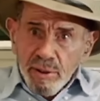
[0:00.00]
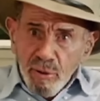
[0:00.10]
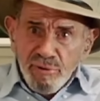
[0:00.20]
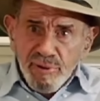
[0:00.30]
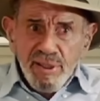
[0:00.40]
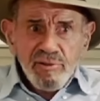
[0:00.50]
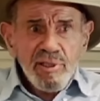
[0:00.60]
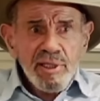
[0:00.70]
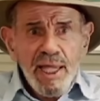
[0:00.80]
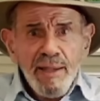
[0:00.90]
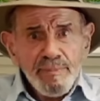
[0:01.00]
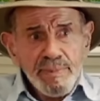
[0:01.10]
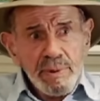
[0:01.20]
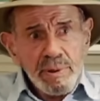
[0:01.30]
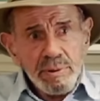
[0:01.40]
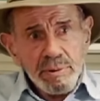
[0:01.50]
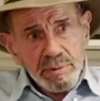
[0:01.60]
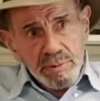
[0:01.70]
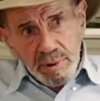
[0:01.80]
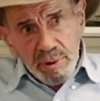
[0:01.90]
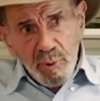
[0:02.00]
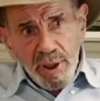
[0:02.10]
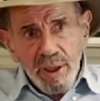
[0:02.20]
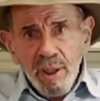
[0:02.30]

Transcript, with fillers: поэтому здесь ничего не меняется.